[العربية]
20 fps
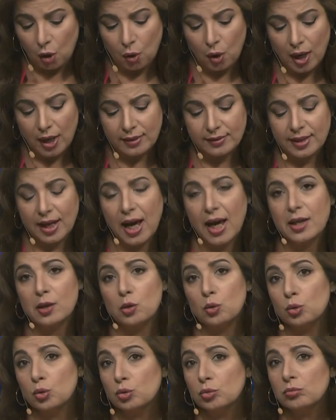هو ده
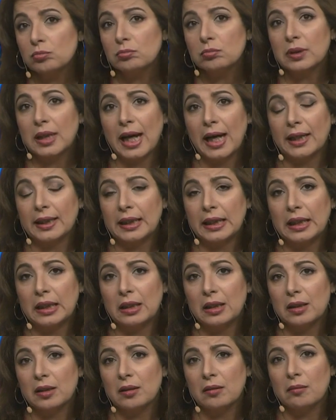هيكون يعني